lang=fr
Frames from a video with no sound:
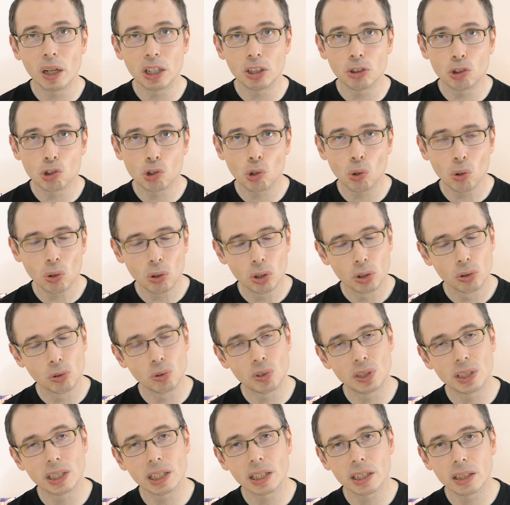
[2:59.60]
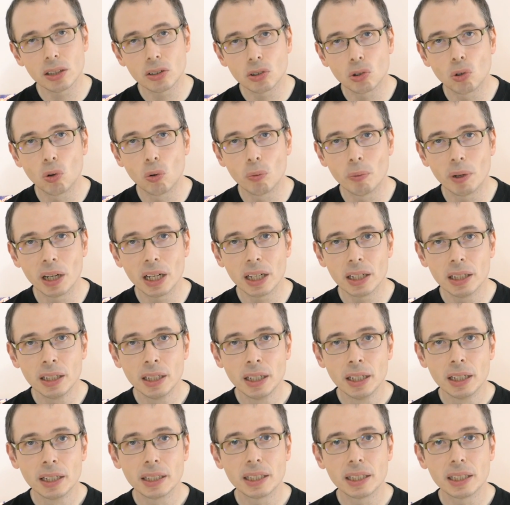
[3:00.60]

Bancho, une série de combats